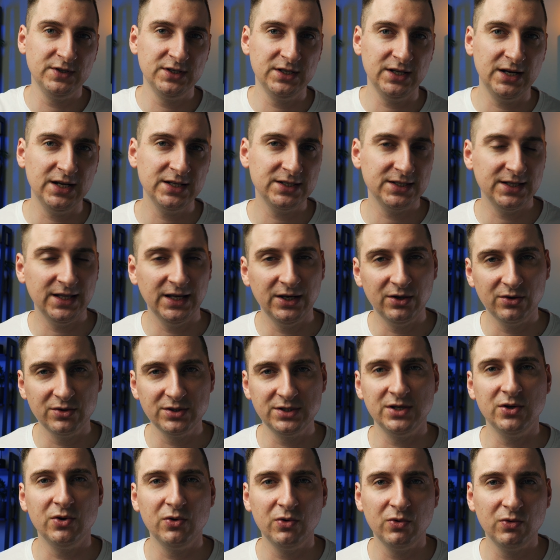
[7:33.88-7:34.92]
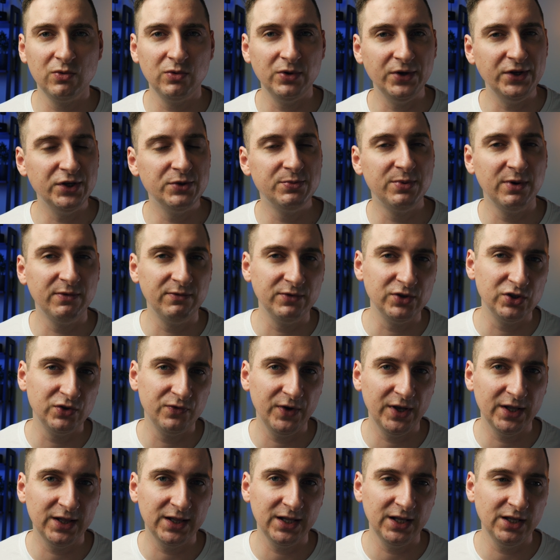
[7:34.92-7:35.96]
wzrastającą liczbę
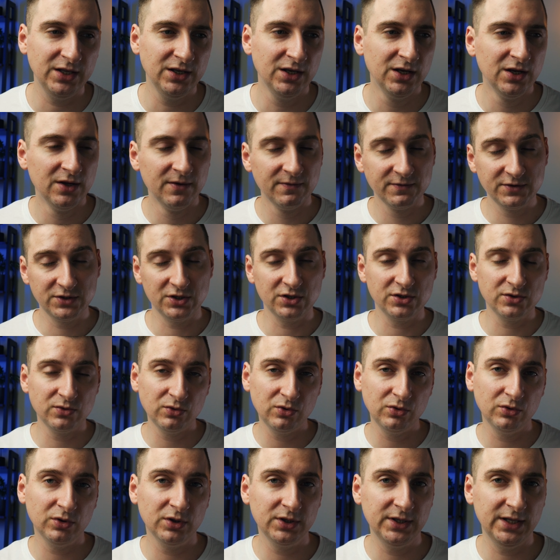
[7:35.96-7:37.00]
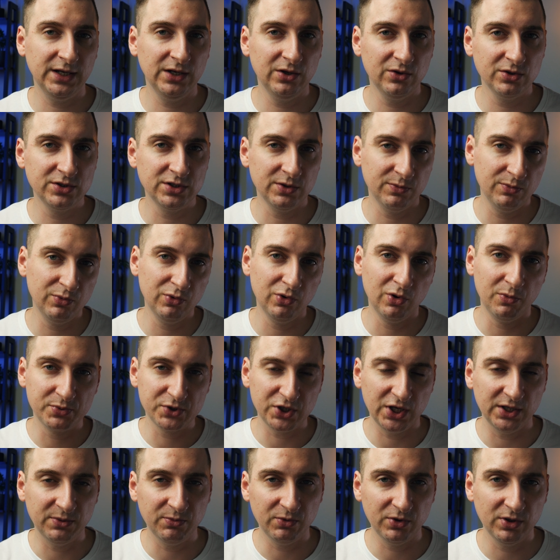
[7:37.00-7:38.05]
wyświetleń w stosunku do tego, co było
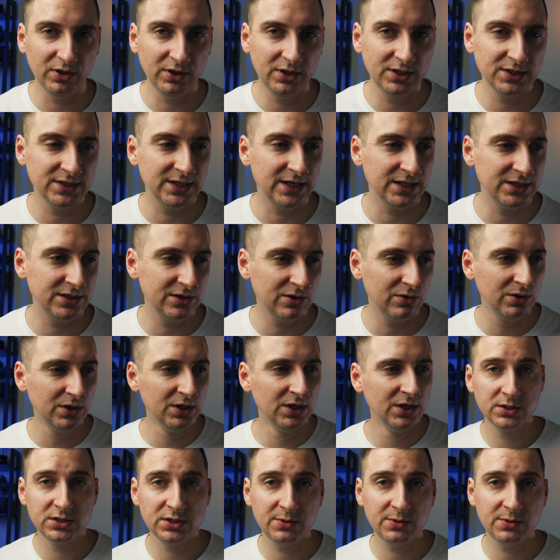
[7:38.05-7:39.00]
przed monetyzacją.